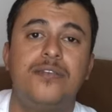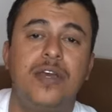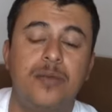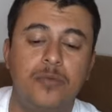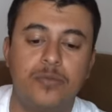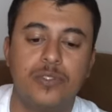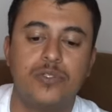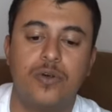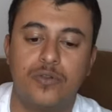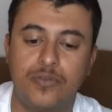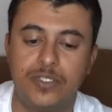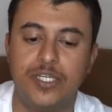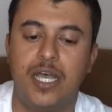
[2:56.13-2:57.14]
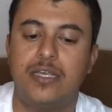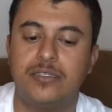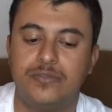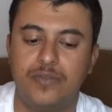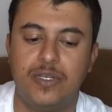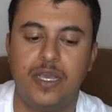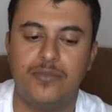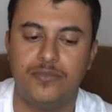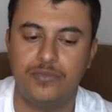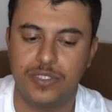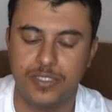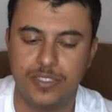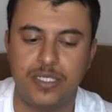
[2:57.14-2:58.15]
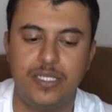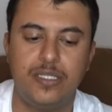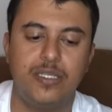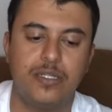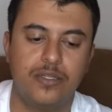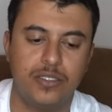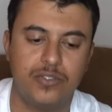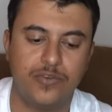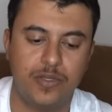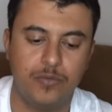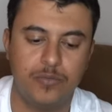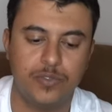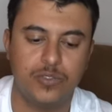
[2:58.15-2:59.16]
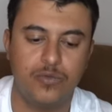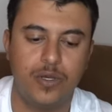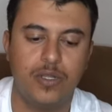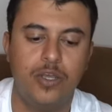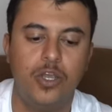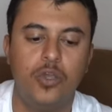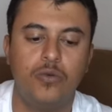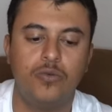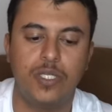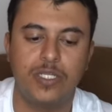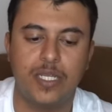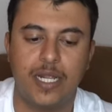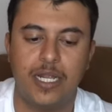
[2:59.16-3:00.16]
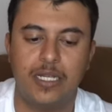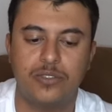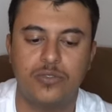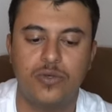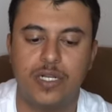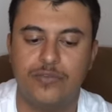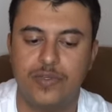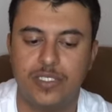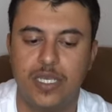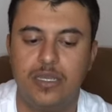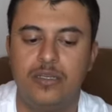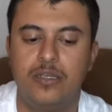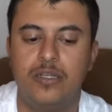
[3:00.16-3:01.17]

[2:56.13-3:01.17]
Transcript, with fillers: في البوم الصور في الجهاز في الايفون اس اي تقدر تخش في البوم الصور وتختار على الصوره نفسها